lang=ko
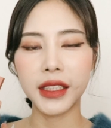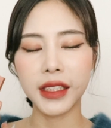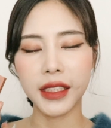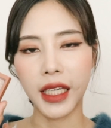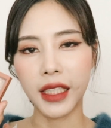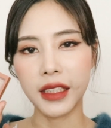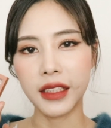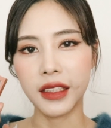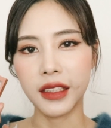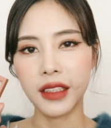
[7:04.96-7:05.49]
있지
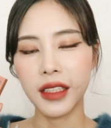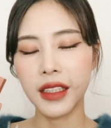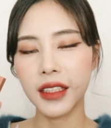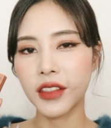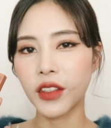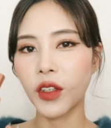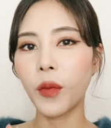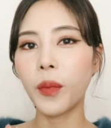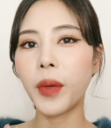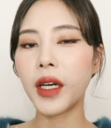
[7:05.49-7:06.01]
않은
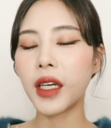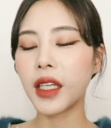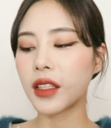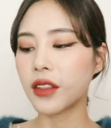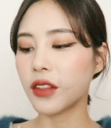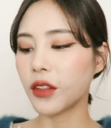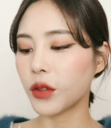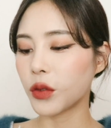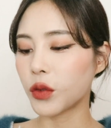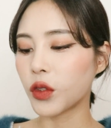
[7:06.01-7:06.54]
그런
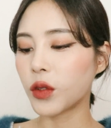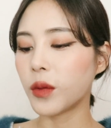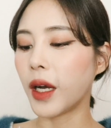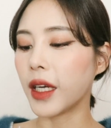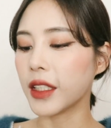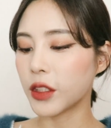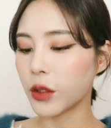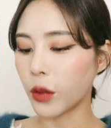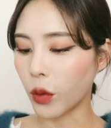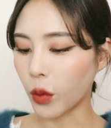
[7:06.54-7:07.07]
팔레트여서 조금
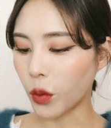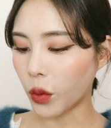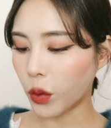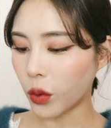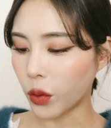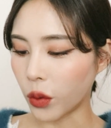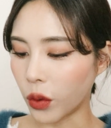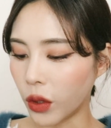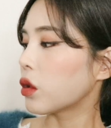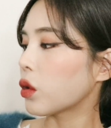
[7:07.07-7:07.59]

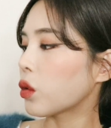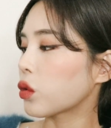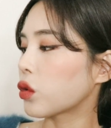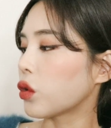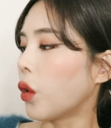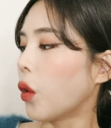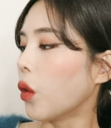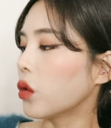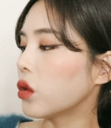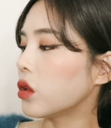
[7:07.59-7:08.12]
아쉬웠고, 그리고
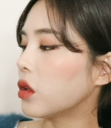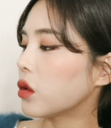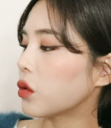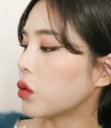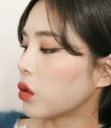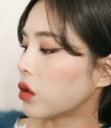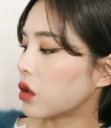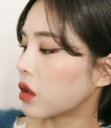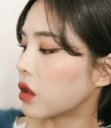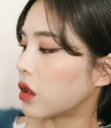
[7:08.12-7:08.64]
저는
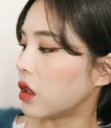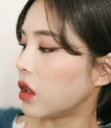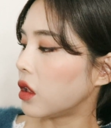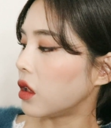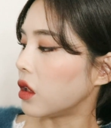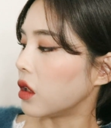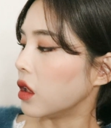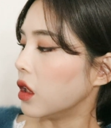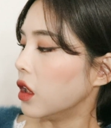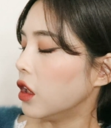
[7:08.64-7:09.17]

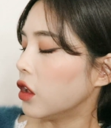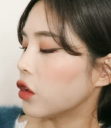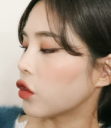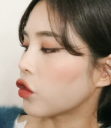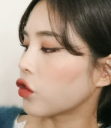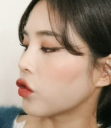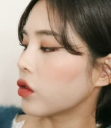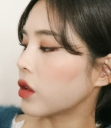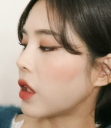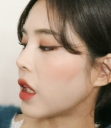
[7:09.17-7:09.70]
솔직히
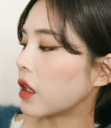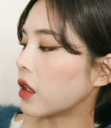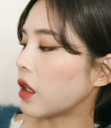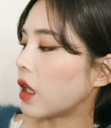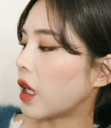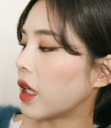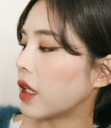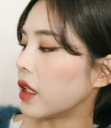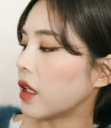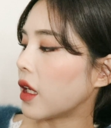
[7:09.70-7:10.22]
중간
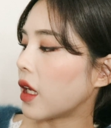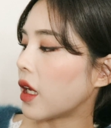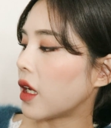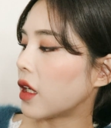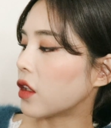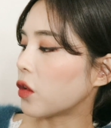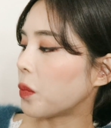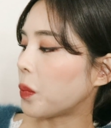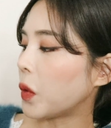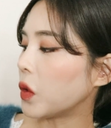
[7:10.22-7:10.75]

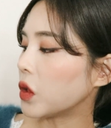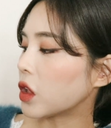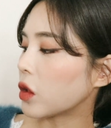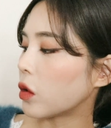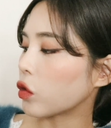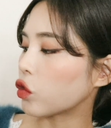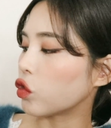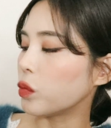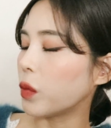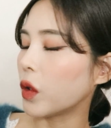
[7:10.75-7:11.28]
라인의 첫
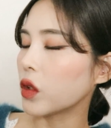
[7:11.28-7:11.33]
번째와 두